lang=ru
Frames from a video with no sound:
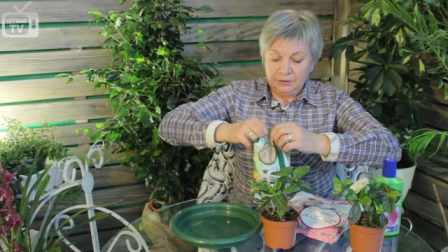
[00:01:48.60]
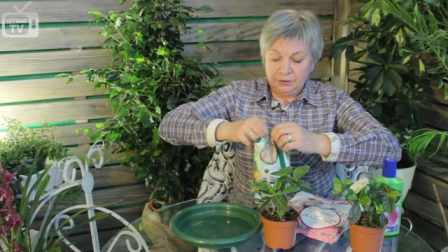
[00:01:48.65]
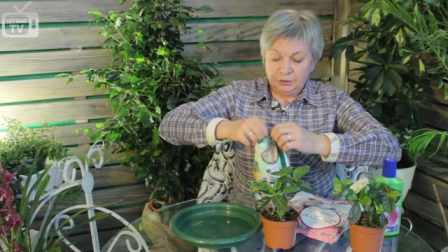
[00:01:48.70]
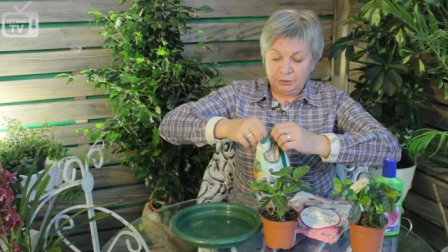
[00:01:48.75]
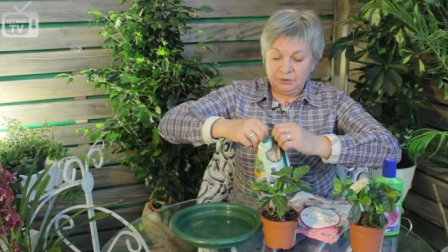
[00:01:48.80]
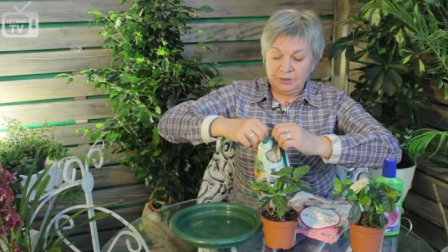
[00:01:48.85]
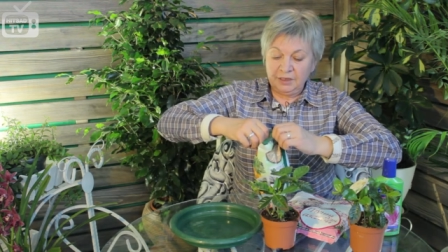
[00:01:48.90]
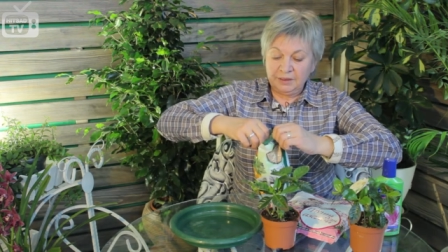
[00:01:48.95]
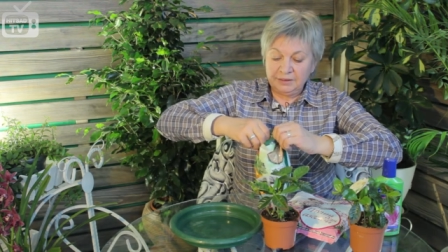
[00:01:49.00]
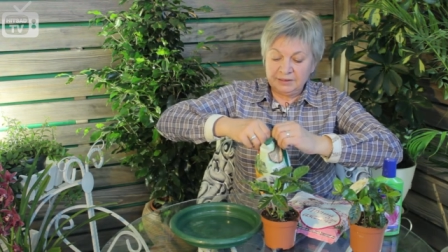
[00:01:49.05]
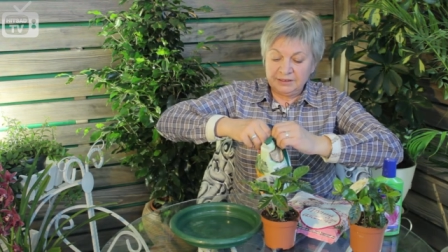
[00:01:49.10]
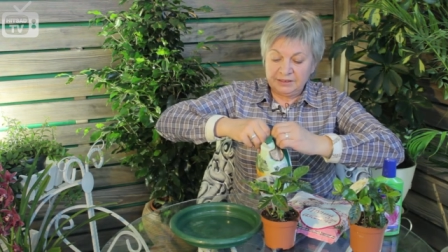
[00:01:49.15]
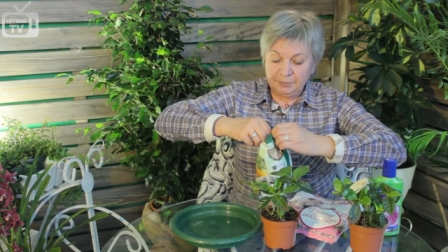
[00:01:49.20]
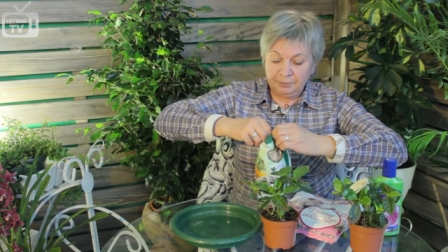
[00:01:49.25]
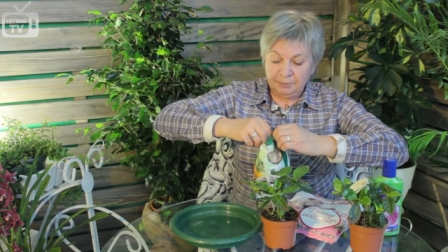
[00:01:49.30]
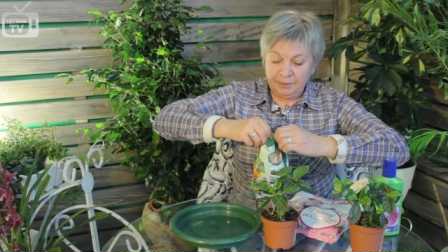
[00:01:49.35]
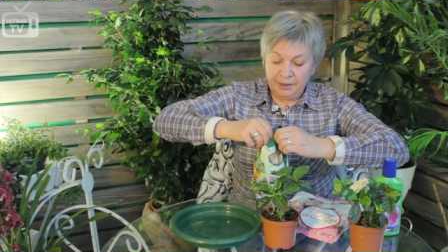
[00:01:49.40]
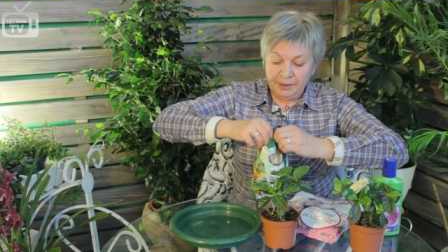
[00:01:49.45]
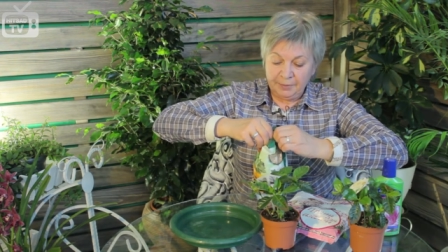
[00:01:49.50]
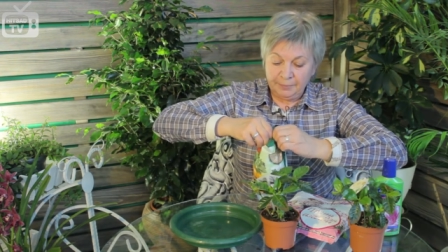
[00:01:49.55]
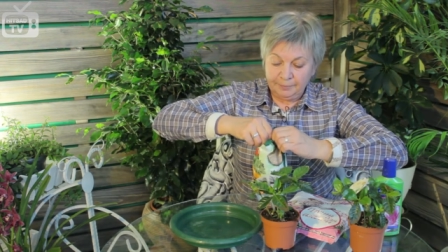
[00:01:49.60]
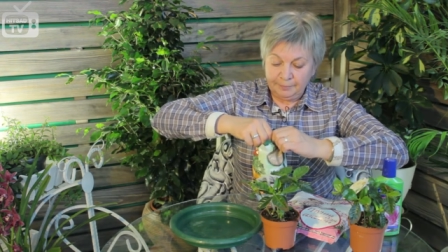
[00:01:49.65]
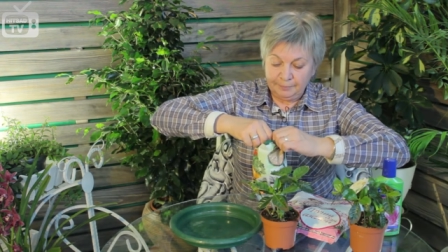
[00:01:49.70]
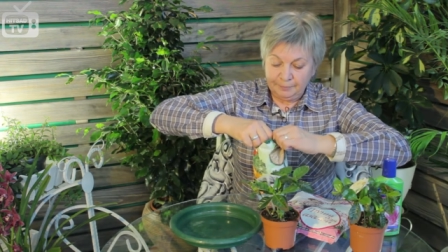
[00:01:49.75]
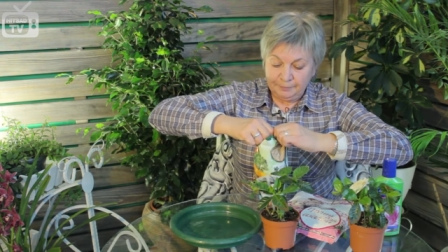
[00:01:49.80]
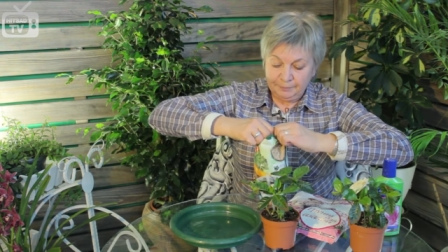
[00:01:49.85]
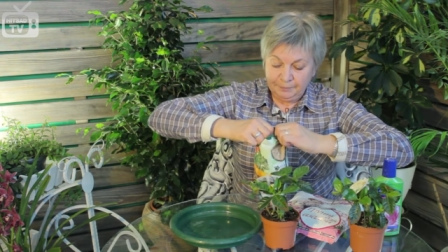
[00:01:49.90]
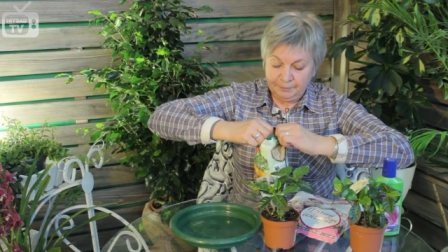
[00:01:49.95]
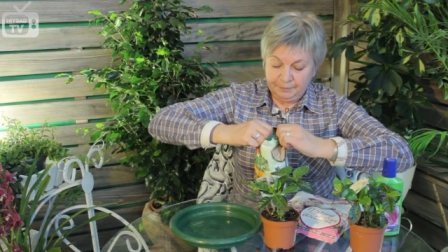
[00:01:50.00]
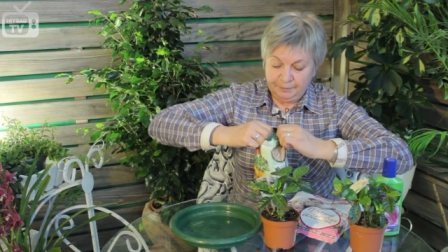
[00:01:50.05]
сюда насыпаем
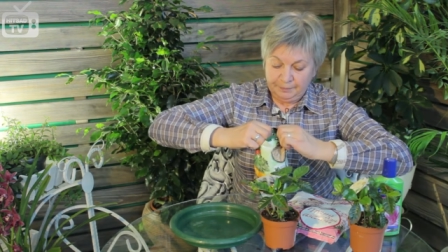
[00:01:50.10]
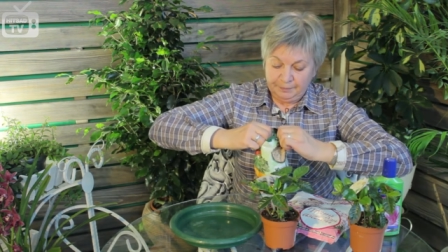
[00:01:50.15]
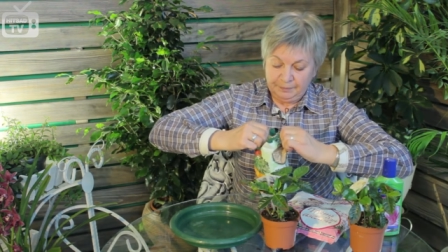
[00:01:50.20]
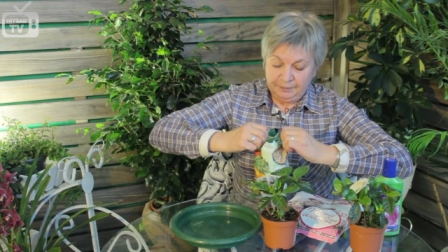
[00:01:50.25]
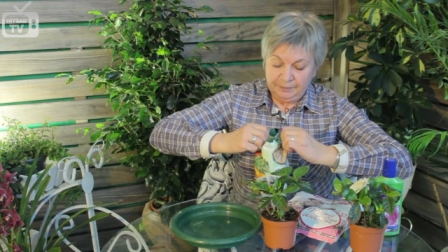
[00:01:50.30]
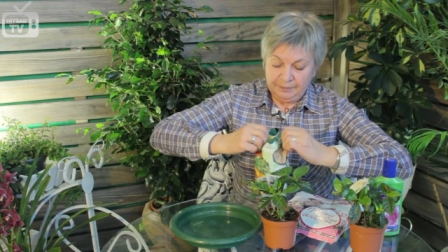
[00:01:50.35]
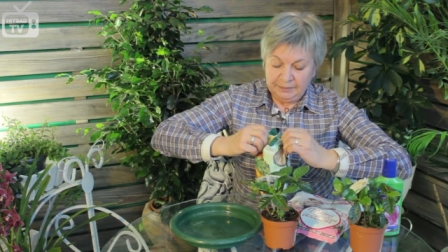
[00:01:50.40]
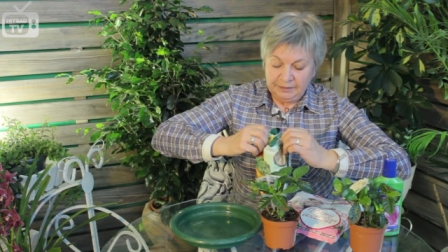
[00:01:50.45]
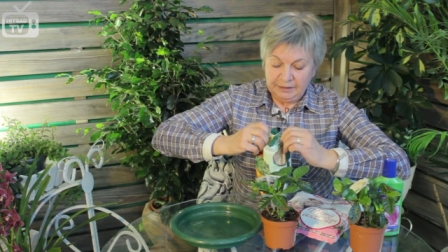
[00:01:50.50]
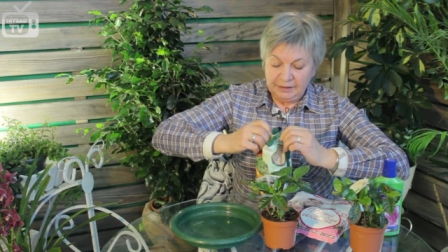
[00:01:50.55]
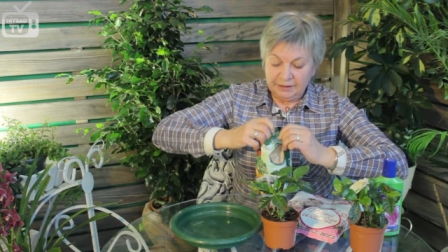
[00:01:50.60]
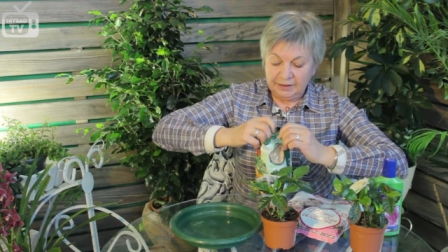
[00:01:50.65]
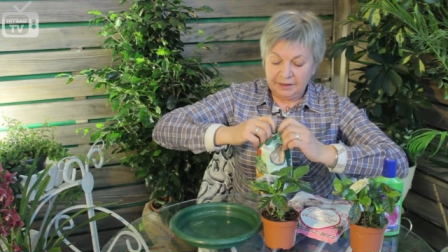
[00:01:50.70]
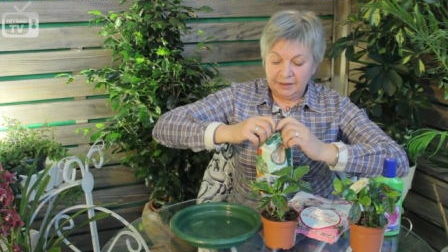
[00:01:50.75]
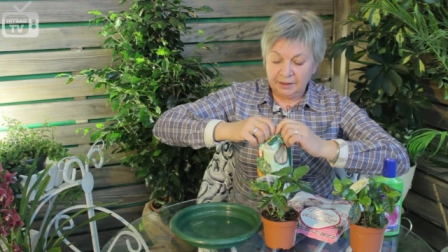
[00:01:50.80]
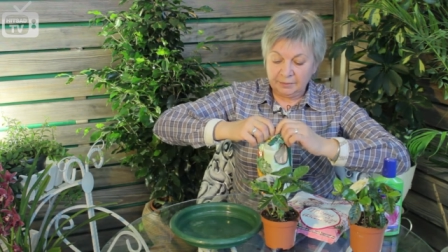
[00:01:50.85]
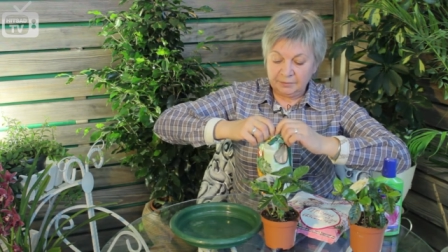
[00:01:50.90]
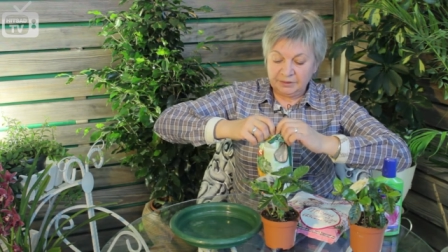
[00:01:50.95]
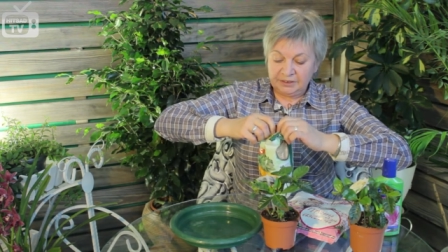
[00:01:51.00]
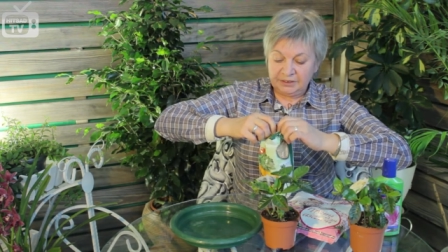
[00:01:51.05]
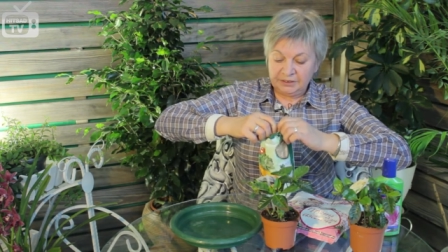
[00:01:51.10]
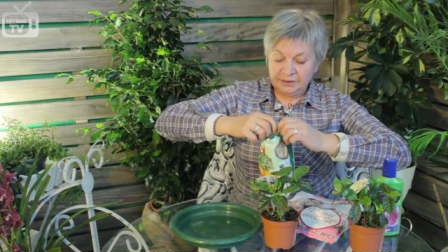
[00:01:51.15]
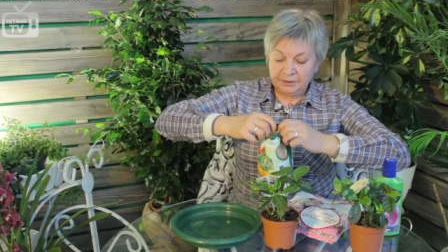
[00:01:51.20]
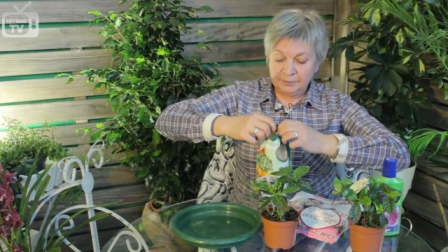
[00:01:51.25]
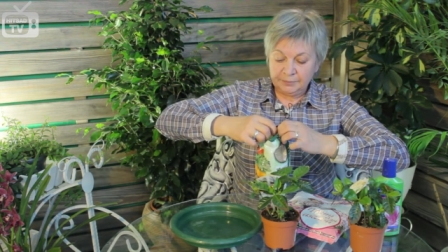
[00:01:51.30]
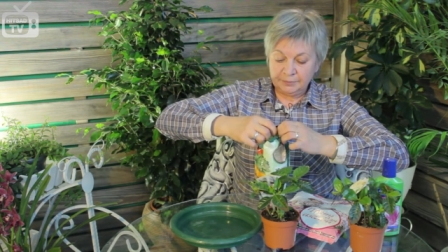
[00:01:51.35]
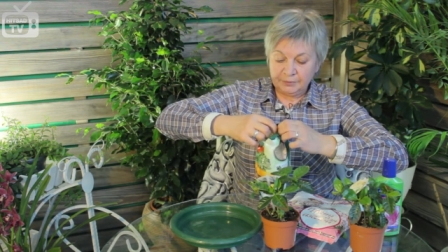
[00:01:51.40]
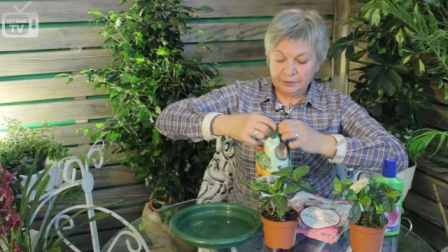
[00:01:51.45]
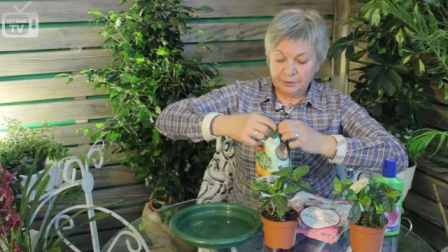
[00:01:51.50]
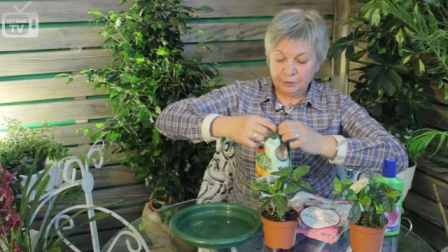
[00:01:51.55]
керамзит,
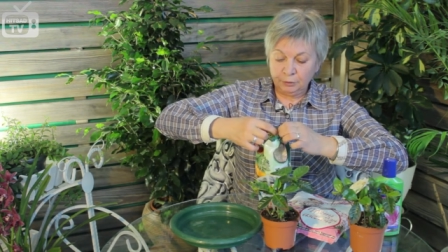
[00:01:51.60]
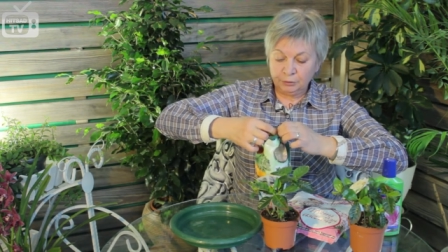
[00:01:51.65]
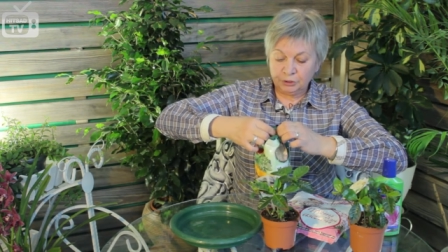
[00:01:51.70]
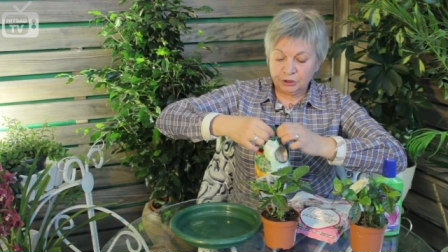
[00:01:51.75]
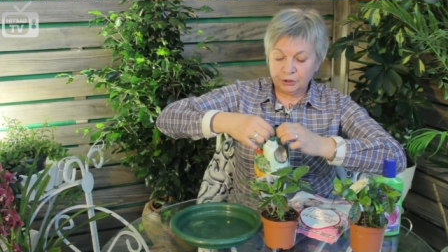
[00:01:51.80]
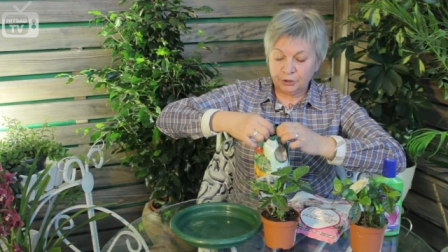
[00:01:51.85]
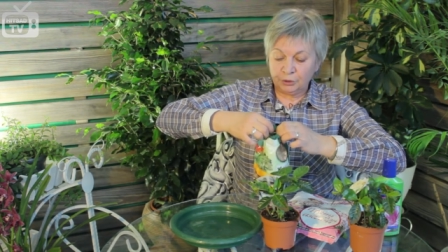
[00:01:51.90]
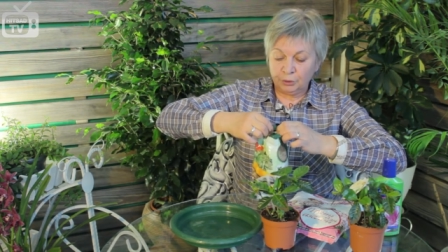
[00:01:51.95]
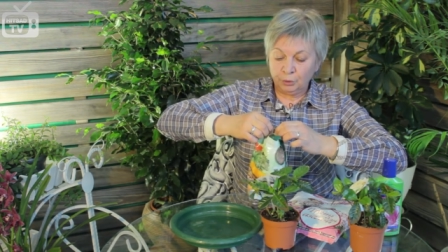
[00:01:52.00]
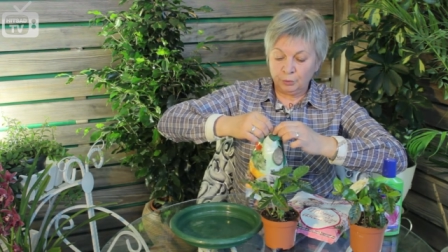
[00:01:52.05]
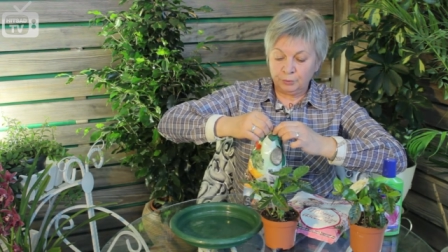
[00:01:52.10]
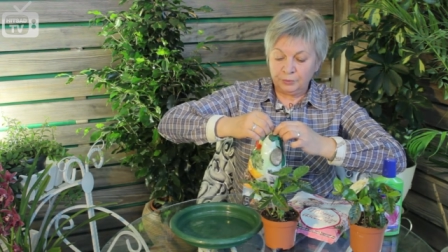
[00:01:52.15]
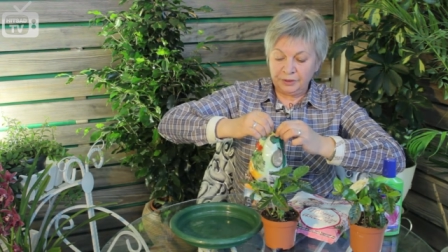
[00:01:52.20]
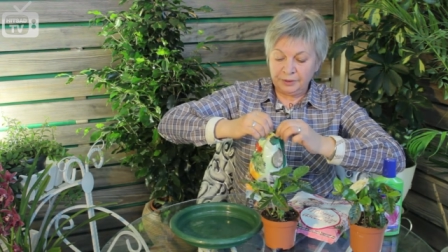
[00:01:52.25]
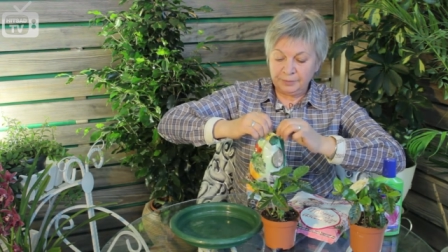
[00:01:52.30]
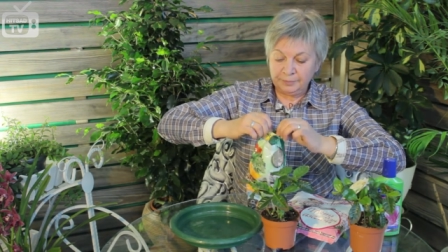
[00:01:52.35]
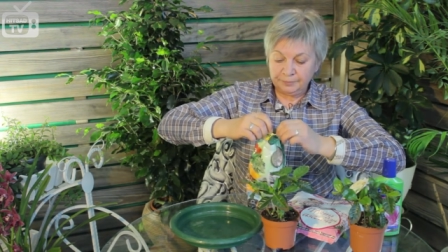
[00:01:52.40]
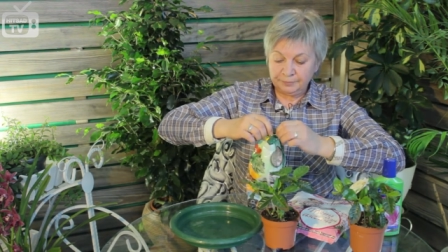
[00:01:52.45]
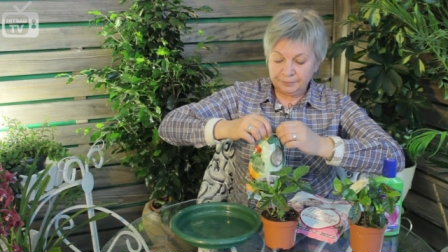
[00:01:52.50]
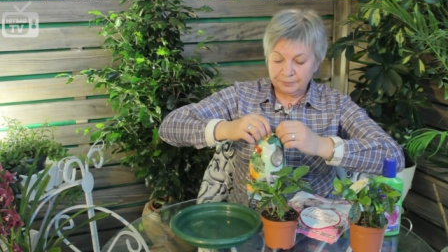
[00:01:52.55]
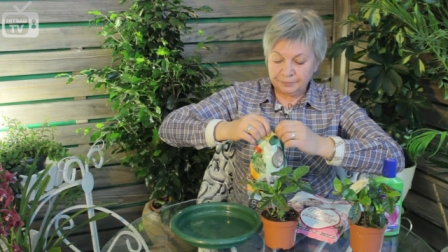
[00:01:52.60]
лучше крупный.